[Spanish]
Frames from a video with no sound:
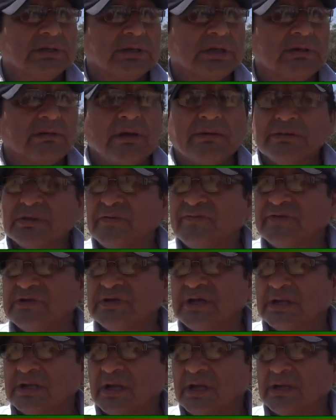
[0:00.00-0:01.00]
que va a
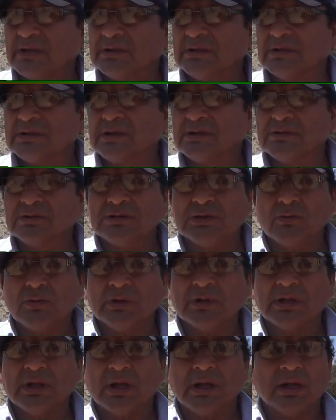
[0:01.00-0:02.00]
beneficiar a
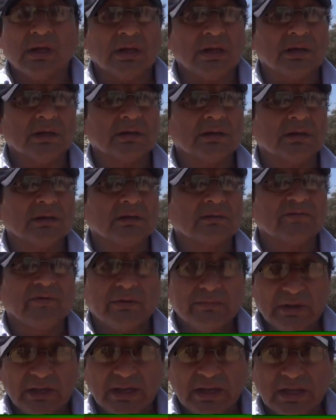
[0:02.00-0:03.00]
350
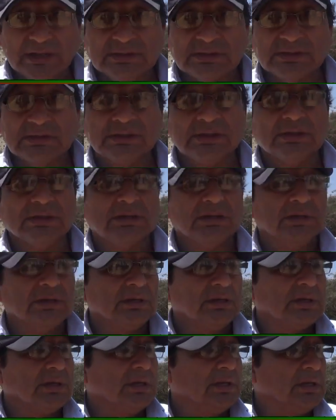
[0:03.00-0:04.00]
familias
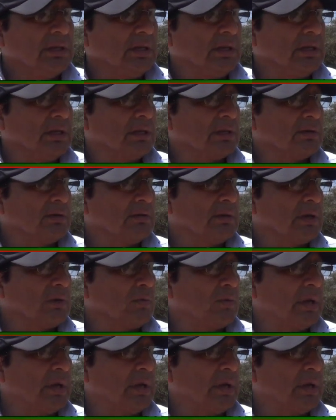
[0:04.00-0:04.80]
y con la